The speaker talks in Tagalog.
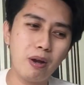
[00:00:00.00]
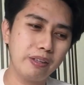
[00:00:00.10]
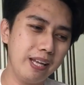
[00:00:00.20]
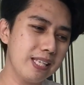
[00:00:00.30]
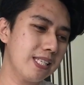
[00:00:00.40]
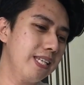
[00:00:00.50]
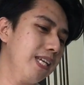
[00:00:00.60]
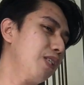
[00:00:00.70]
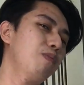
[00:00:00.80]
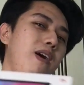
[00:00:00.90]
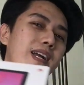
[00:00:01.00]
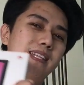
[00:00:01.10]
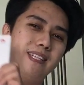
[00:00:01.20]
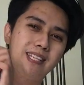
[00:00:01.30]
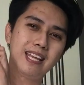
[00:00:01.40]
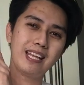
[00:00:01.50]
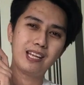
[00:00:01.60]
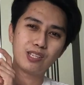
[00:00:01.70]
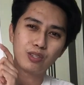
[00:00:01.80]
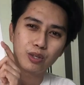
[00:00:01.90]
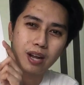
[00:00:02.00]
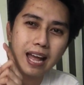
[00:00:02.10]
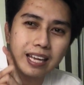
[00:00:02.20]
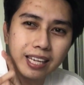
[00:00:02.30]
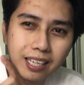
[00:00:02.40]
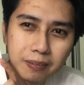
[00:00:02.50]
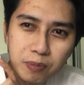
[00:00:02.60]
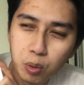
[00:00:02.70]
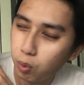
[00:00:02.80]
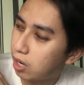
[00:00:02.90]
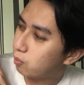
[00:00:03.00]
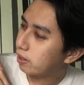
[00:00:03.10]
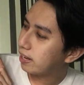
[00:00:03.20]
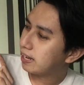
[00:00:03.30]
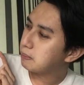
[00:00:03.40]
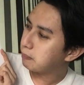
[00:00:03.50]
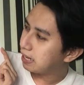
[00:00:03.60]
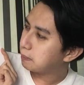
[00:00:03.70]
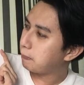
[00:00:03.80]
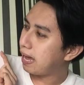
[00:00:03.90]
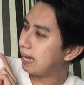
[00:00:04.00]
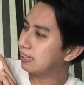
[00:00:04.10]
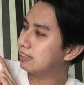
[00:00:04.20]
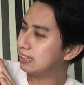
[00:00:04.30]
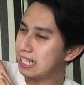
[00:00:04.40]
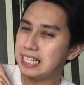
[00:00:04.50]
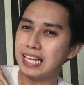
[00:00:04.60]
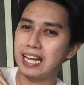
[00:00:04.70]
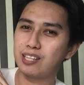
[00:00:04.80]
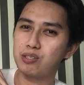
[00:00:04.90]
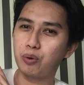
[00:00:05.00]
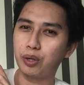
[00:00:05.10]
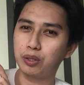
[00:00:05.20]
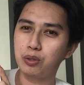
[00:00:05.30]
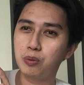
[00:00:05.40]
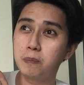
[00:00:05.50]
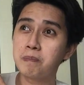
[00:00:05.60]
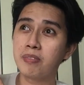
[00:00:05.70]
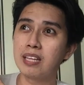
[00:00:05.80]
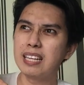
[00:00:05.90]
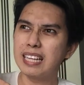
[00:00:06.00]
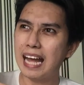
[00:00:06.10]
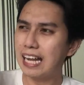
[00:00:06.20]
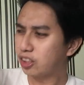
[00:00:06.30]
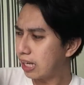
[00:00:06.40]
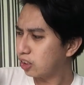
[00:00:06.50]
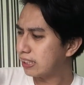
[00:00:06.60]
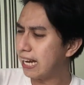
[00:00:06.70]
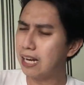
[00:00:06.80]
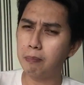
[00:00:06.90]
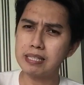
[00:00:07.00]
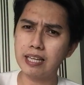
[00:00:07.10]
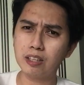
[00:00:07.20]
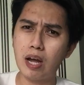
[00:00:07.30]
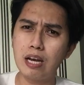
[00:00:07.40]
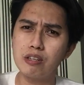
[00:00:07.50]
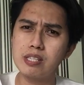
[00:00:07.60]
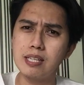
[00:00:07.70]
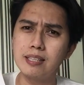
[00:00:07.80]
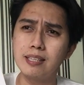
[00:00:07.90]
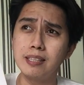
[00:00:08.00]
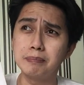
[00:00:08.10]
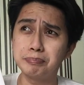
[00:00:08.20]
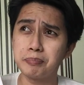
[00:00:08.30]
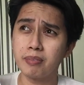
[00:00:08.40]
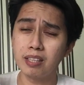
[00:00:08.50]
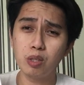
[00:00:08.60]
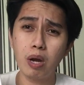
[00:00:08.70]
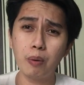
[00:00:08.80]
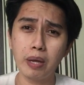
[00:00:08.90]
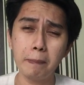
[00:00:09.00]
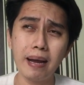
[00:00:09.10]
about is this one. Wow! So, aking Huawei MatePad T10. So, ito yung... Actually, kakalabasan to halos ni, ni, ni Huawei